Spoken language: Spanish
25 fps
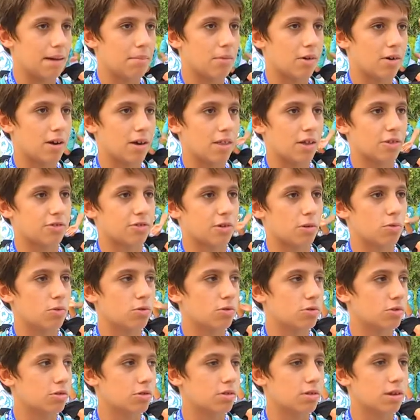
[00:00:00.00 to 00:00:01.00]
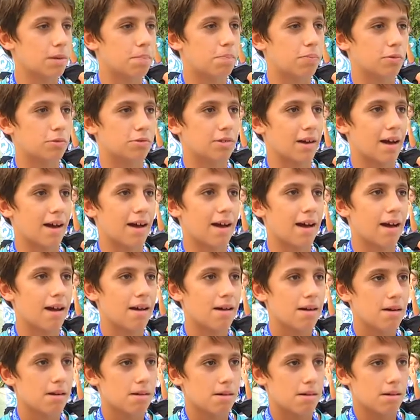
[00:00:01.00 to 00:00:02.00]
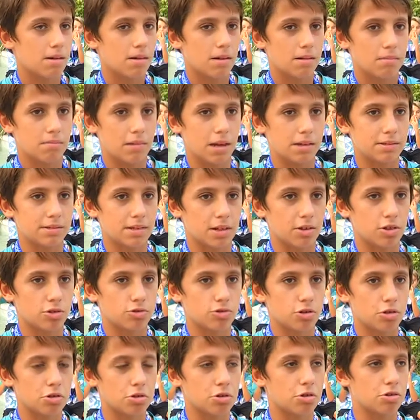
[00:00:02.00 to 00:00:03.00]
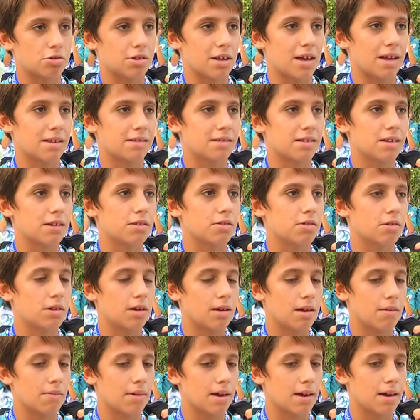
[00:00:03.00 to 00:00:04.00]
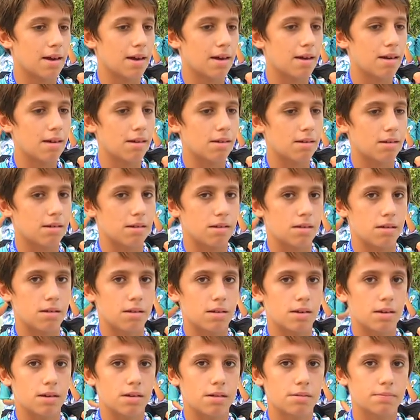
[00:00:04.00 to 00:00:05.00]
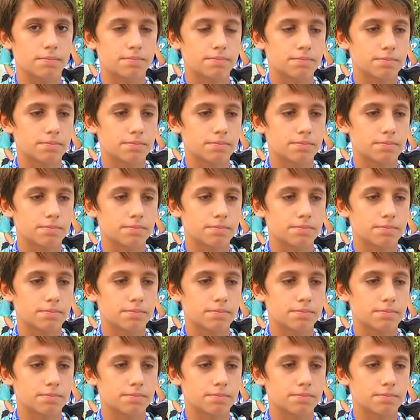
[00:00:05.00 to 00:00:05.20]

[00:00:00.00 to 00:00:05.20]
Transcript: hemos quedado segundos, disputada entre nosotros Teatino y EBG y